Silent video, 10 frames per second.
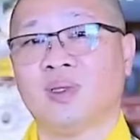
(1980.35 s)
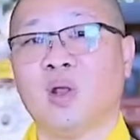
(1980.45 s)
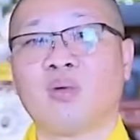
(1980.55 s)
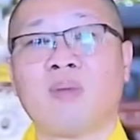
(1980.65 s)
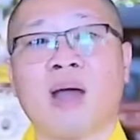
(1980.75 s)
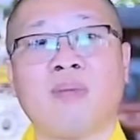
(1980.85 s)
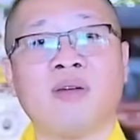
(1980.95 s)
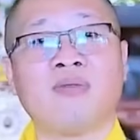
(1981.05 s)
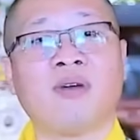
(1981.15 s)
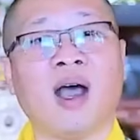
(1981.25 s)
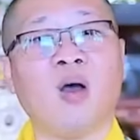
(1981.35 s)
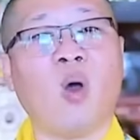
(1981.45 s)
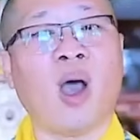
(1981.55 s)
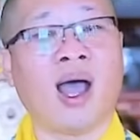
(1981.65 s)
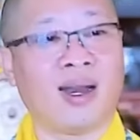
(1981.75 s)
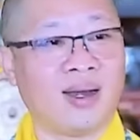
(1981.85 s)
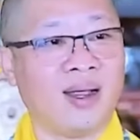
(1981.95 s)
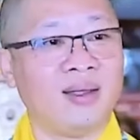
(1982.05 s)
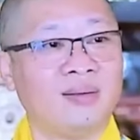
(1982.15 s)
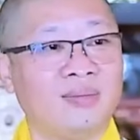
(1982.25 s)
Lúc đó bà mới vỡ òa
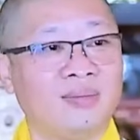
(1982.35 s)
ra.